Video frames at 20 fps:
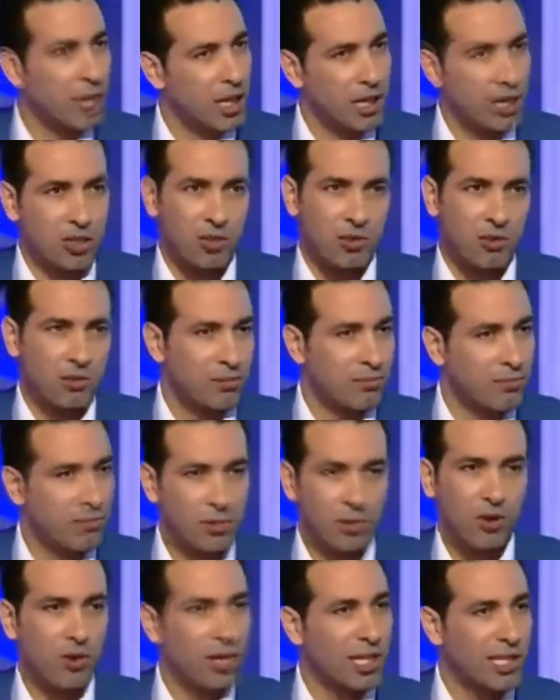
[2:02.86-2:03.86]
حملات كده
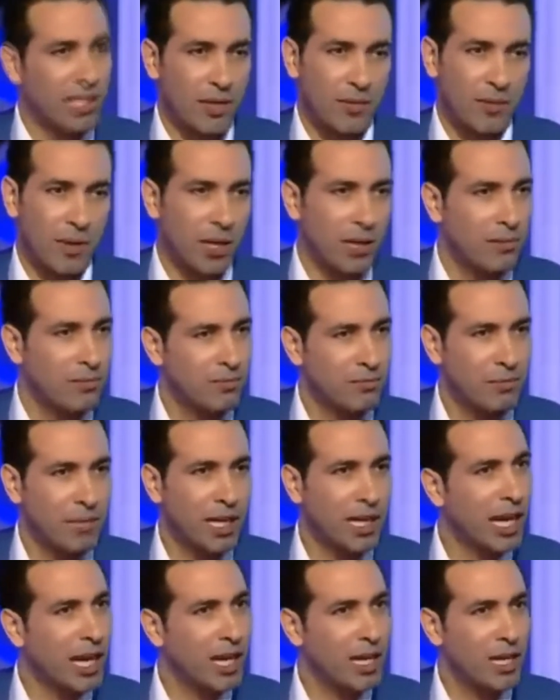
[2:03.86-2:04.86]
فاحنا لازم نقف
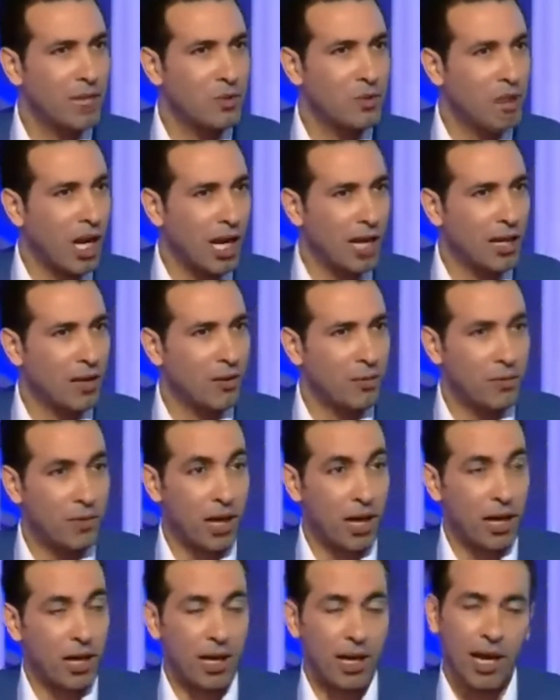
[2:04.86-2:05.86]
ضدها او على
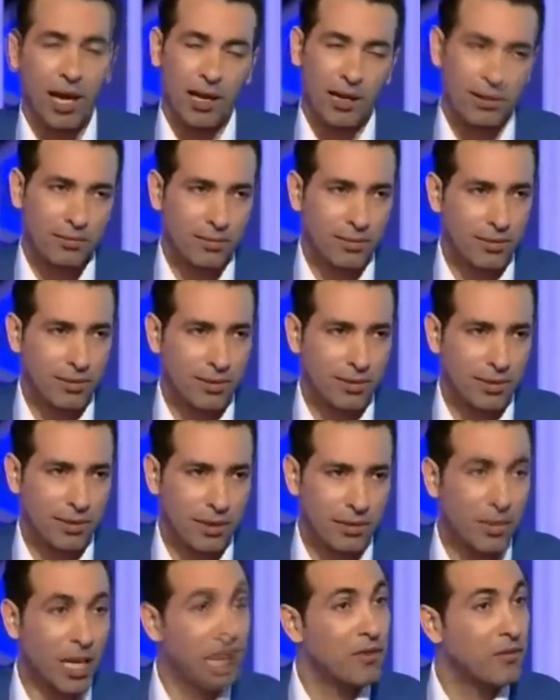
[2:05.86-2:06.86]
الاقل نوري
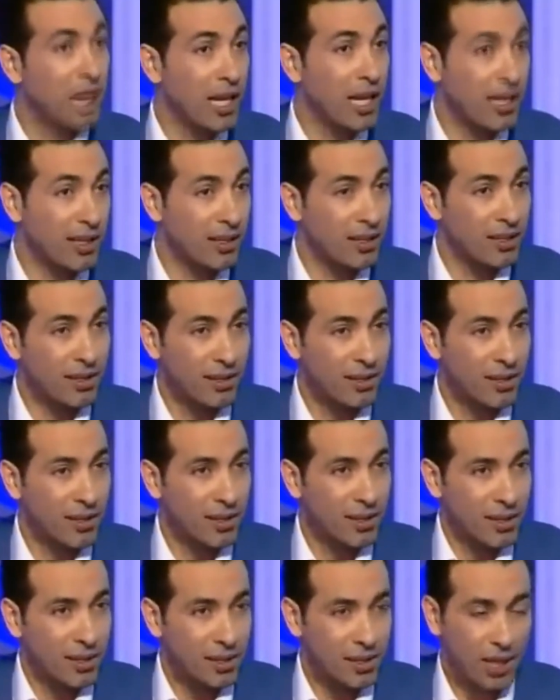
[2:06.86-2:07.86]
ان في
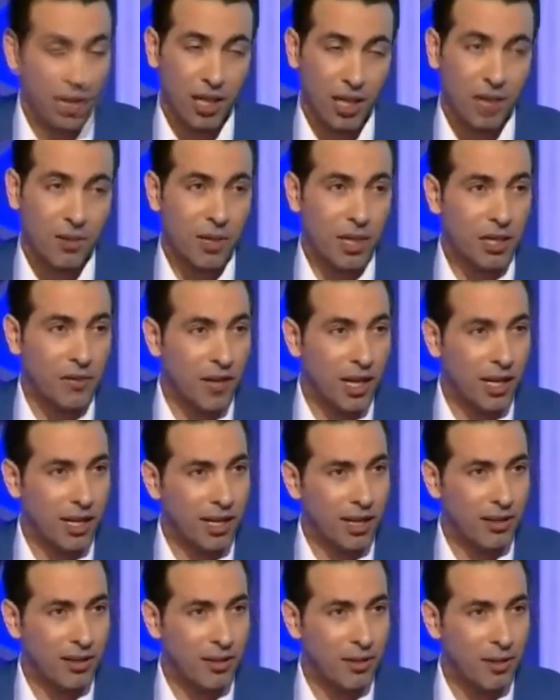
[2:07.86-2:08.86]
آه، حاجه ثانيه
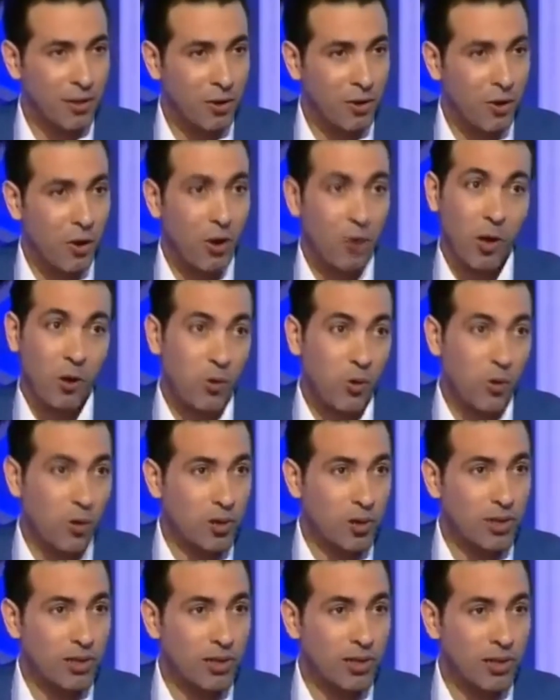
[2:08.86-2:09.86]
وان ده ضد الفطره
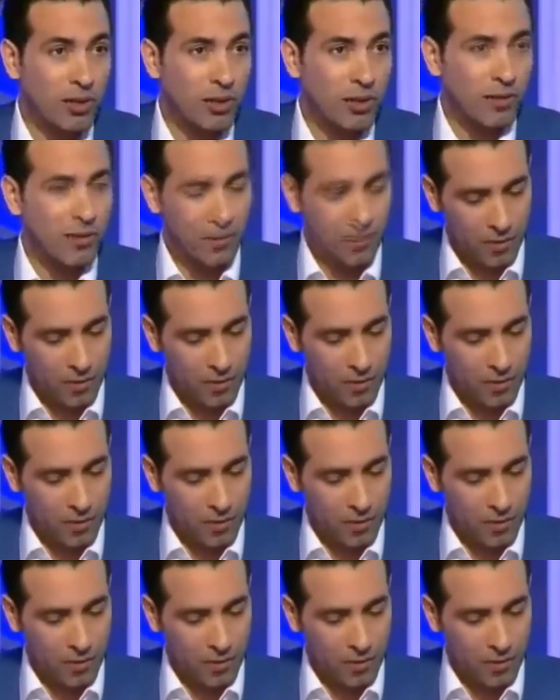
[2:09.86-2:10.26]
والكلام ده كله